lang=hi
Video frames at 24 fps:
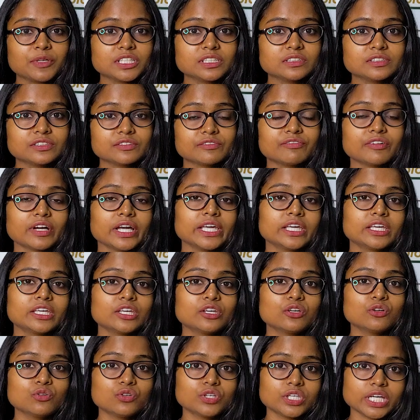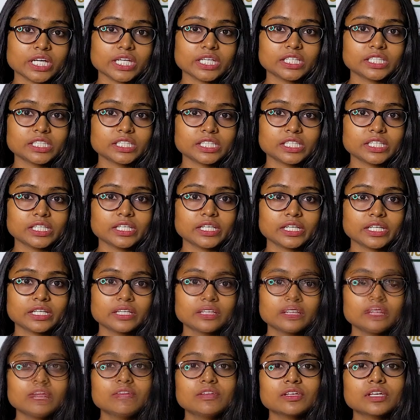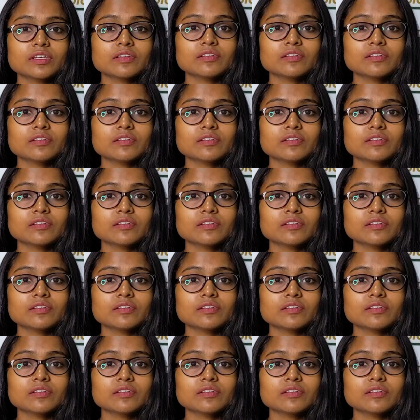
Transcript: पर सफाई की गुजारिश की है इसी